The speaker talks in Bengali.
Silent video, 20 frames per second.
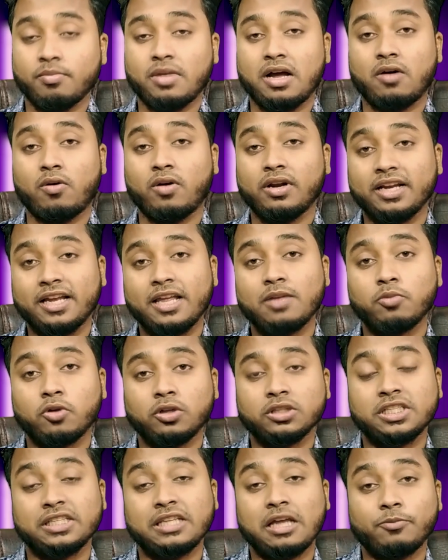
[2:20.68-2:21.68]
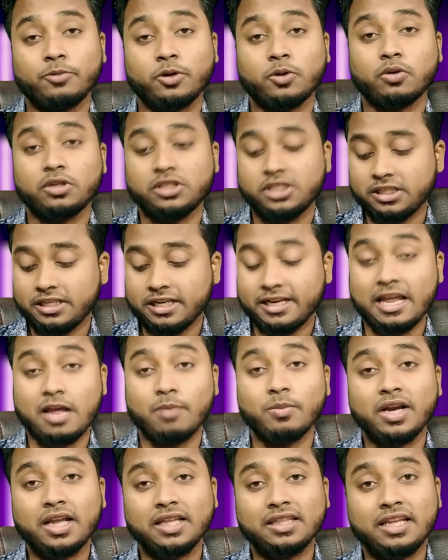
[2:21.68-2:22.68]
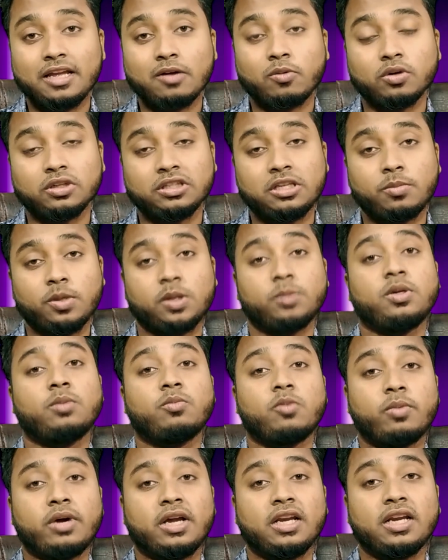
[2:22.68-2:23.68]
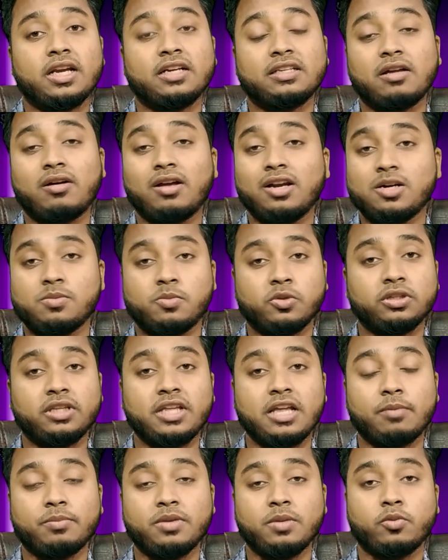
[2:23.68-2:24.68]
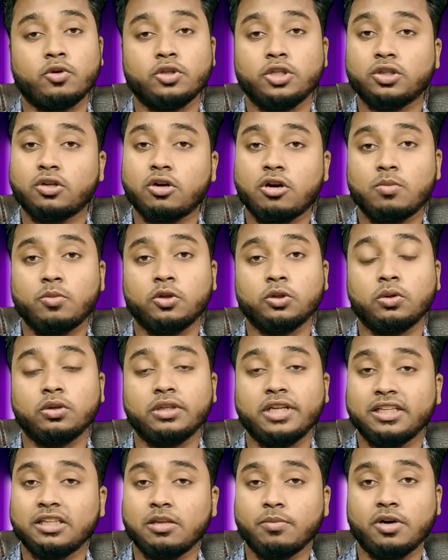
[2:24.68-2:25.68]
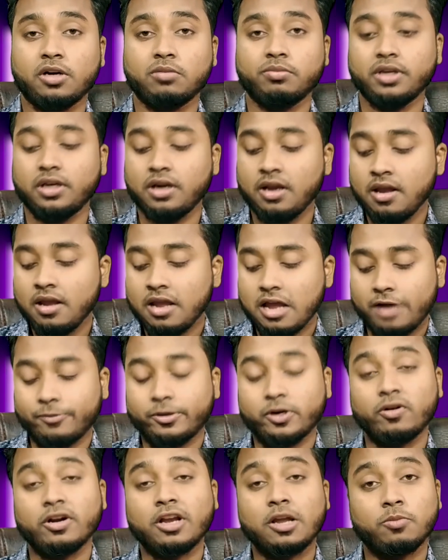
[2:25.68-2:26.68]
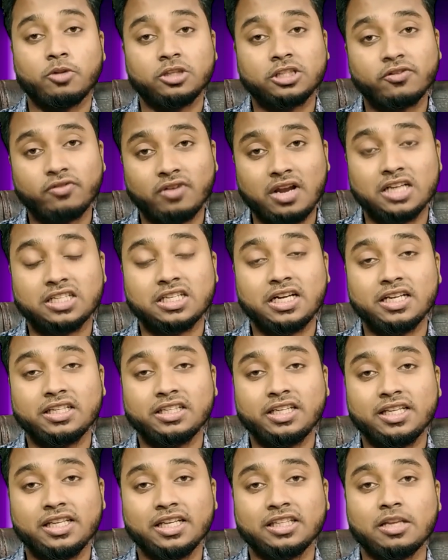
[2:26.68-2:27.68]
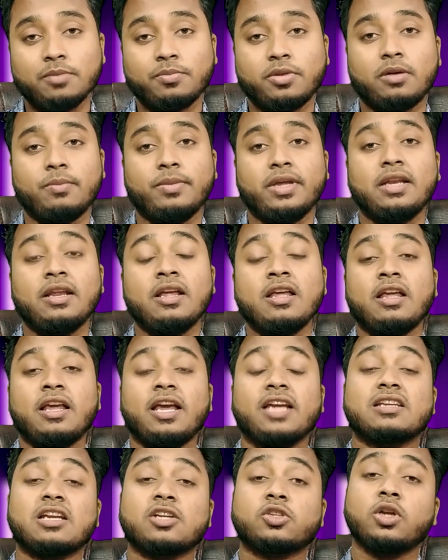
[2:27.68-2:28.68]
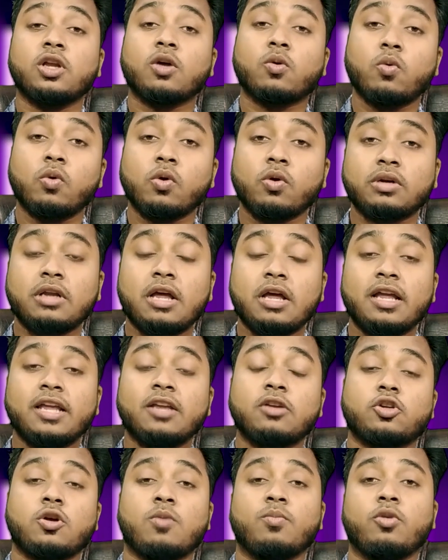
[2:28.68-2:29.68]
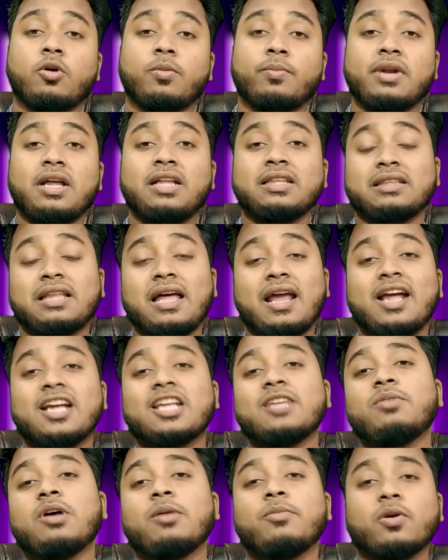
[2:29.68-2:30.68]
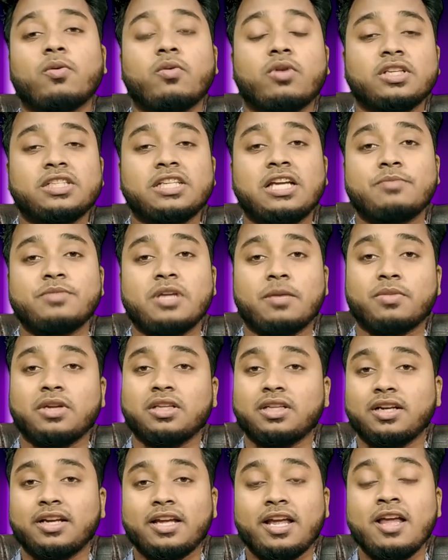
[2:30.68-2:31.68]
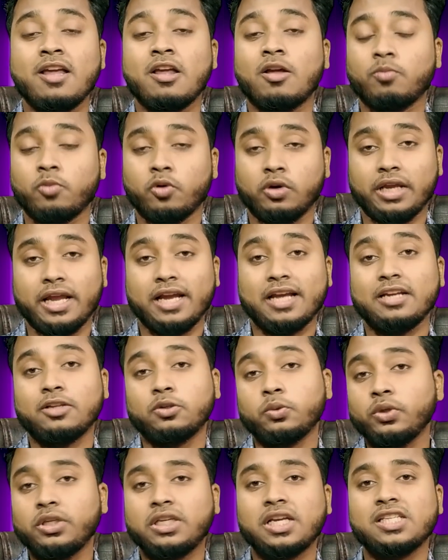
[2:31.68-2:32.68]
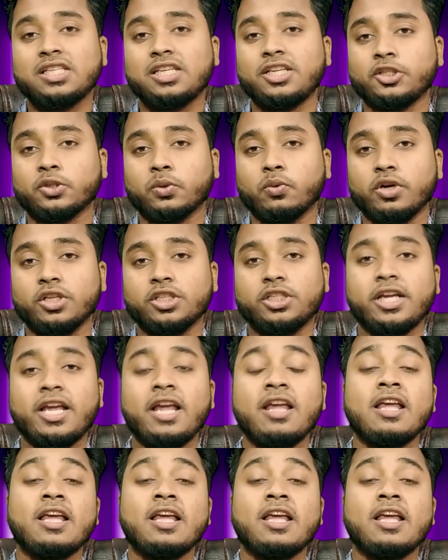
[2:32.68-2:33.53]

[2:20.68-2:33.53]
বা অনেকেই বলছে দাবি করছে যে ক্যামেরা দিয়ে করতে পারবেন মোবাইলের দেওয়ালের মধ্যে আপনি প্রজেক্টরের মতো দেখতে পারবেন আবার অনেকে বলছে ফ্ল্যাশ লাইট দিয়ে দেখতে পারবেন এটা আসলে কোনোটাই সম্ভব না তারা কিভাবে করেছে আমি আপনাদেরকে বলি এখানে দুইটা জিনিস করেছে